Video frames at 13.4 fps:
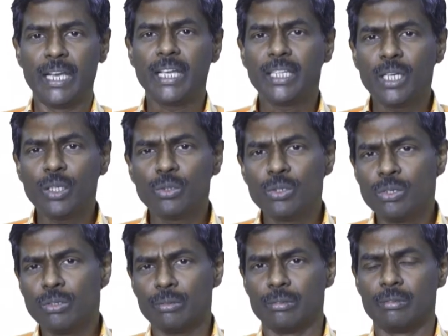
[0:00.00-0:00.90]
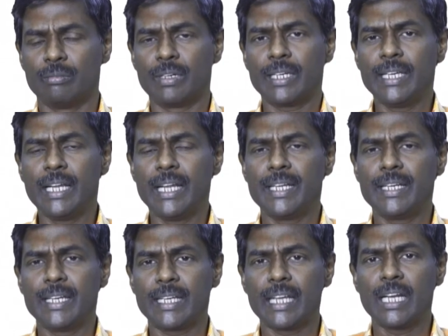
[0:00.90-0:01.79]
ஏதேதோ வகையில்
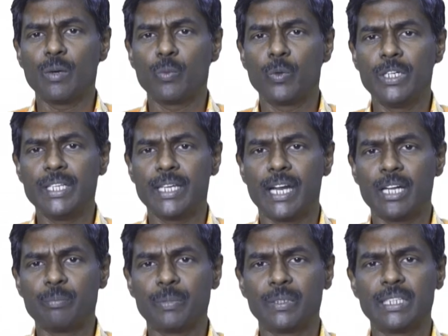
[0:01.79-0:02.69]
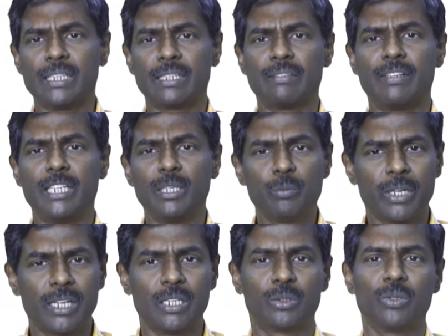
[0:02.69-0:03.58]
இன்றைக்கெல்லாம் ஒளியை அளப்பதற்கு
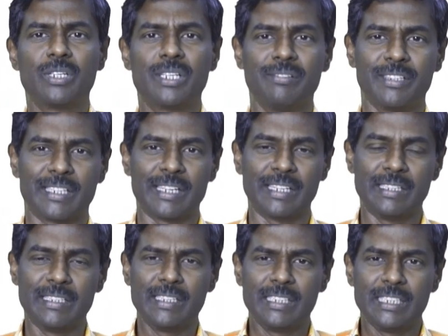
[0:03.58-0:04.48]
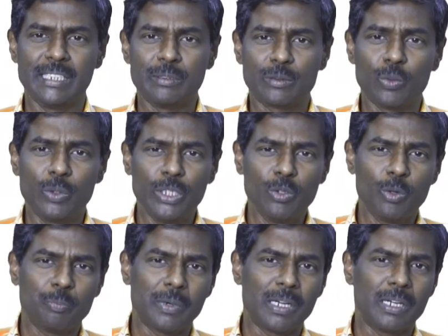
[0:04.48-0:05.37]
வழிமுறைகள் தோன்றிவிட்டன
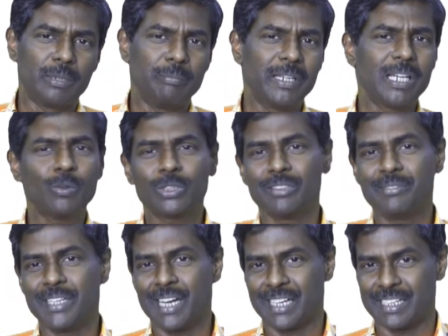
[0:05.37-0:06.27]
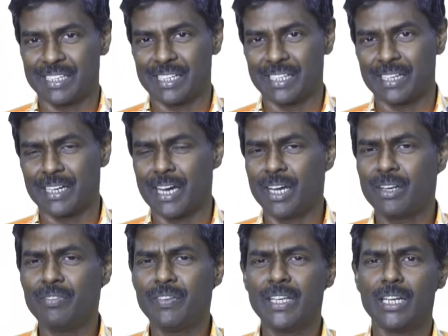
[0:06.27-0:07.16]
தொழில்நுட்பங்கள் மிக உதவியாக இருக்கின்றன
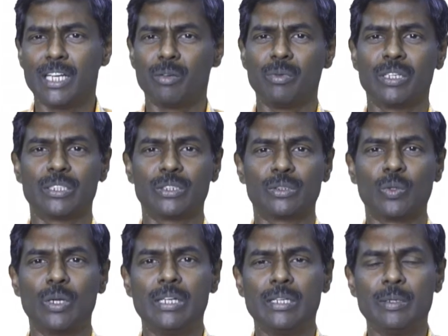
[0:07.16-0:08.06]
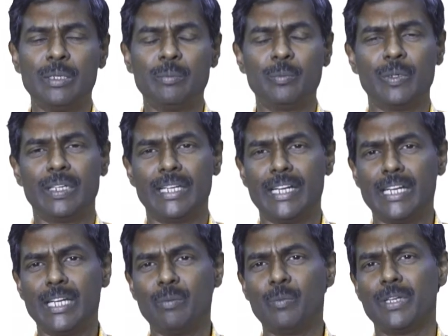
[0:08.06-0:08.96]
அறிவியல் நமக்கு சொல்லி
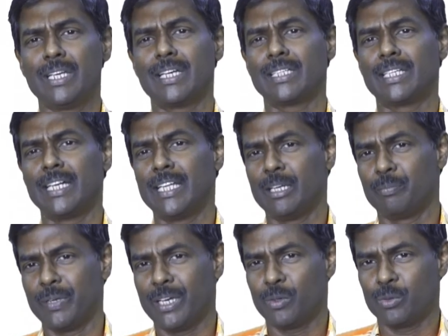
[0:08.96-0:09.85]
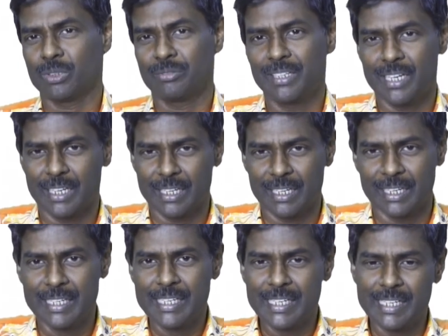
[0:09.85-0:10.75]
எண்ண முடியாத நிலையில் பேர் உதவியாக
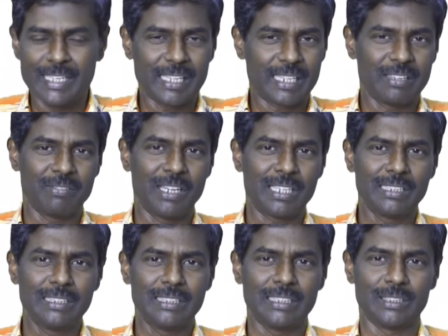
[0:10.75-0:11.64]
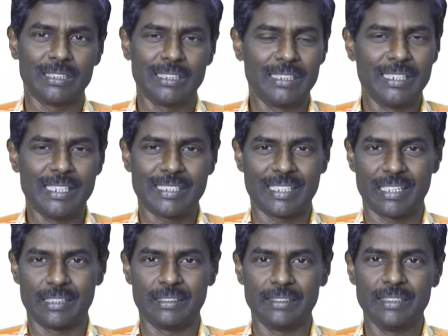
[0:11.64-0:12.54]
இன்றைக்கு வளர்ந்து
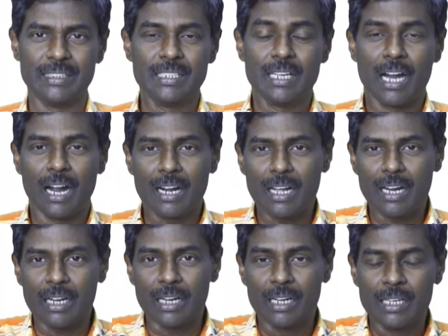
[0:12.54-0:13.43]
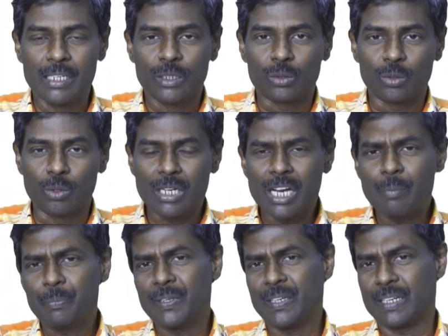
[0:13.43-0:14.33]
நிற்கிறது ஆனால்
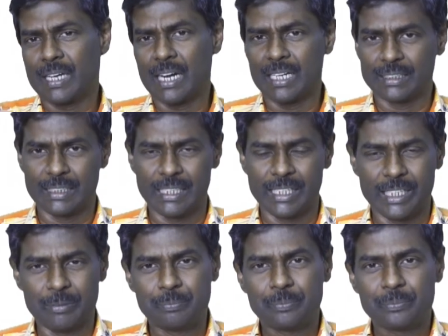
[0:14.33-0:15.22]
தொல்காப்பியர் காலத்திலே